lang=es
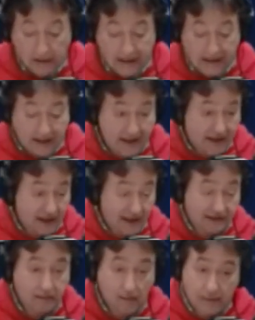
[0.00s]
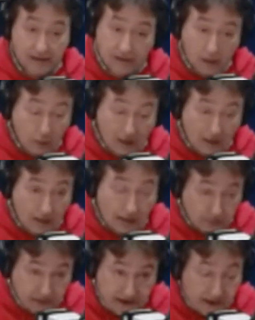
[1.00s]
que era relativamente
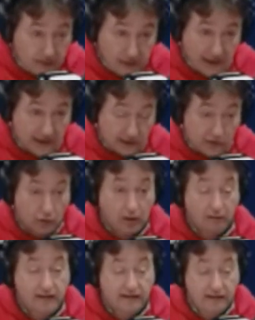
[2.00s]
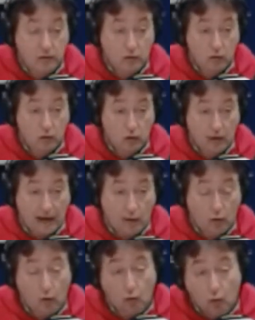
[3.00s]
nueva, sí, el ascensor había sido
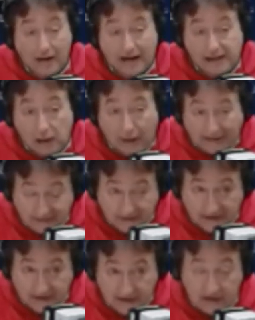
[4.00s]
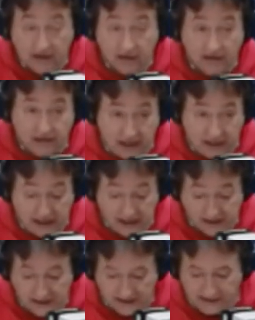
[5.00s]
colocado un año antes de
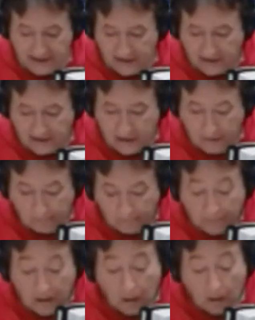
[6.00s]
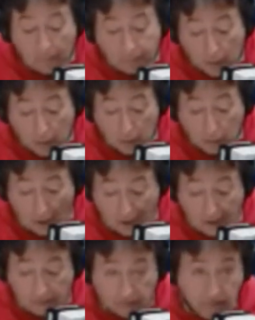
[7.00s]
este accidente, por lo
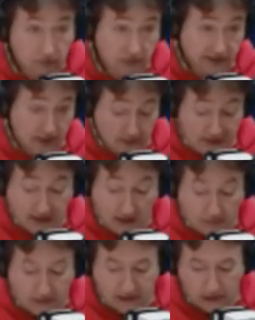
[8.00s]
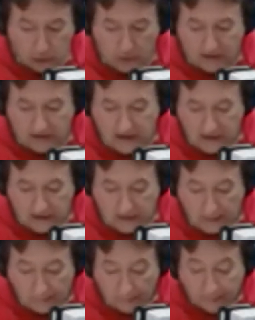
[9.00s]
cual, determina el perito,
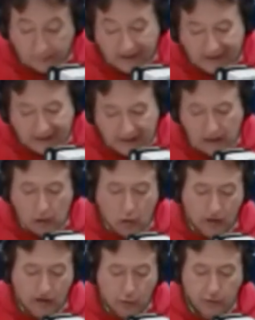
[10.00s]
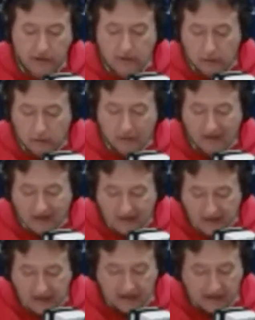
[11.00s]
entiende que lo que sucedió
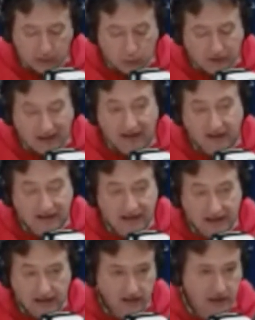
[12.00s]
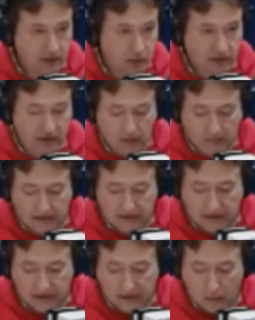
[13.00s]
debía resultar directa y
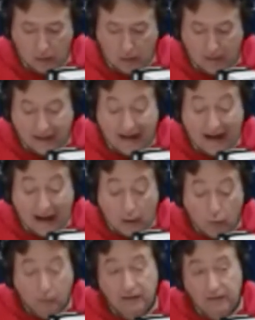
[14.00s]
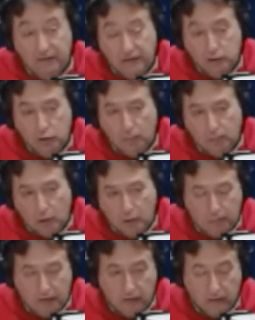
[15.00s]
únicamente atribuible a un defecto
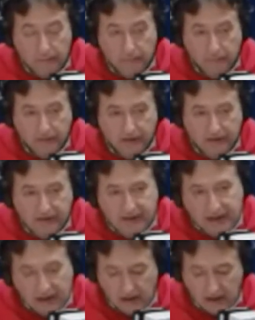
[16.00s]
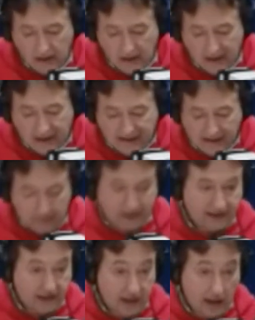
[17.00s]
propio de ese
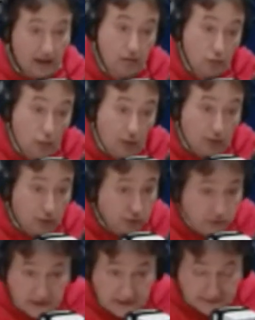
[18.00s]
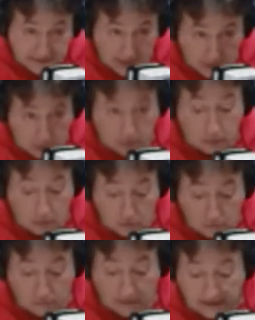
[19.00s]
material nuevo, se instaló
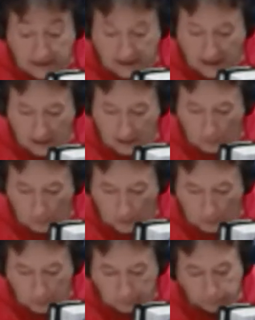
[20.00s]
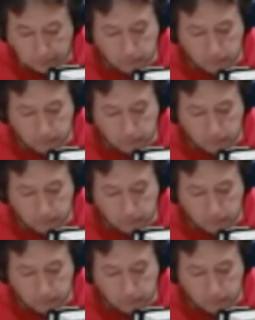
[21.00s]
con un material nuevo.